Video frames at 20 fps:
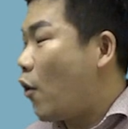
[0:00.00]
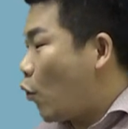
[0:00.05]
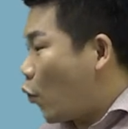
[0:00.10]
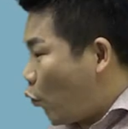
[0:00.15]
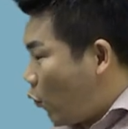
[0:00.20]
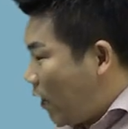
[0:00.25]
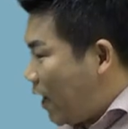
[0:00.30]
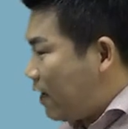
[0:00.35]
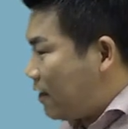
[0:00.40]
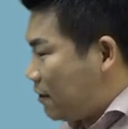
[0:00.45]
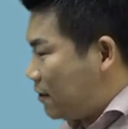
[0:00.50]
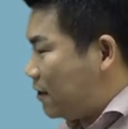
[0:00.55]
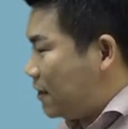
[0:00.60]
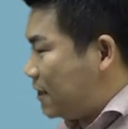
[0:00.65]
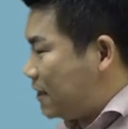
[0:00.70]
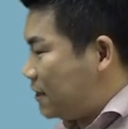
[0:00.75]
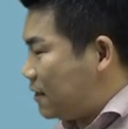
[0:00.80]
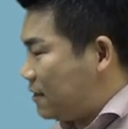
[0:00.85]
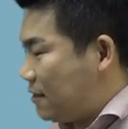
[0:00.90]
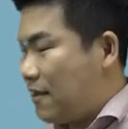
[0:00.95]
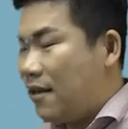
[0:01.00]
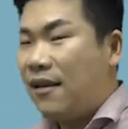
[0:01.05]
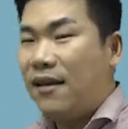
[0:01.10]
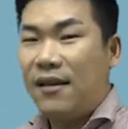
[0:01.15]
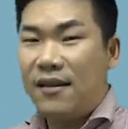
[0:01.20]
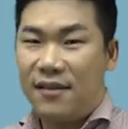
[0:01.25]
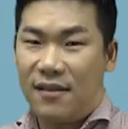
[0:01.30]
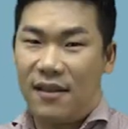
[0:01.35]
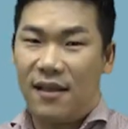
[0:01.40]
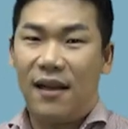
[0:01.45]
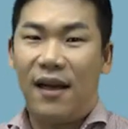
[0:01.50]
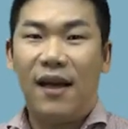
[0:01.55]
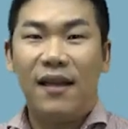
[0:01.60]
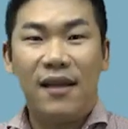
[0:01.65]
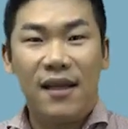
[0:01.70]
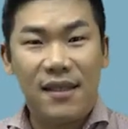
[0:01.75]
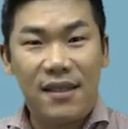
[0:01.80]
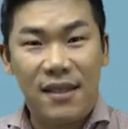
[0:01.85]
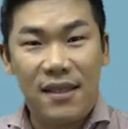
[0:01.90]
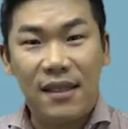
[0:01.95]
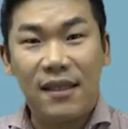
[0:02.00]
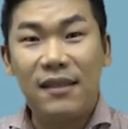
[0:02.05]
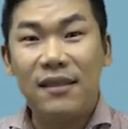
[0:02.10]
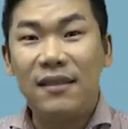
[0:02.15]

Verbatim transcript: 왜 그런지는 제가 하나씩